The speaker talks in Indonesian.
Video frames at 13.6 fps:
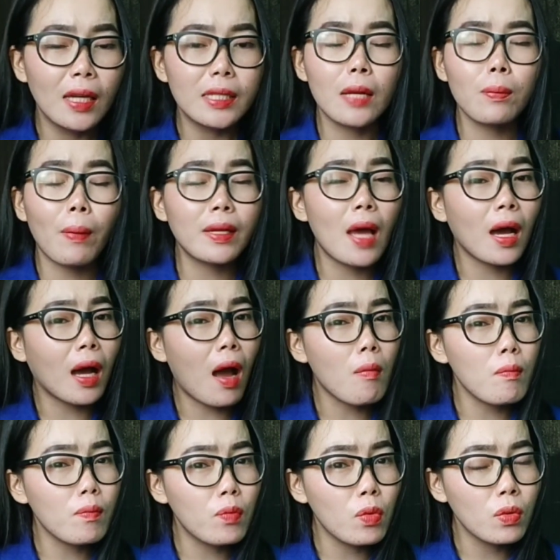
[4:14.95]
daripada
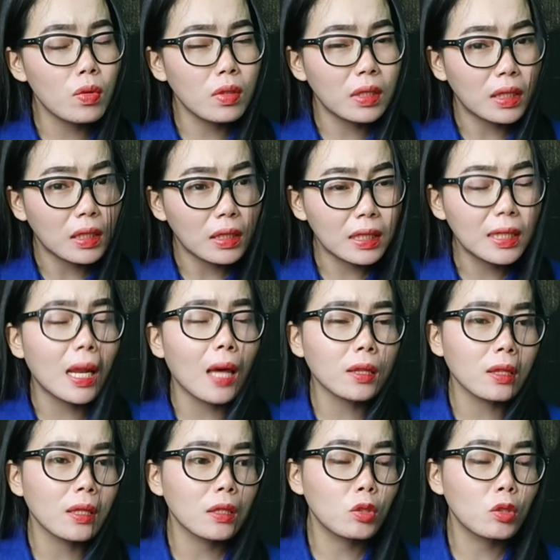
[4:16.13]
kampung Kelat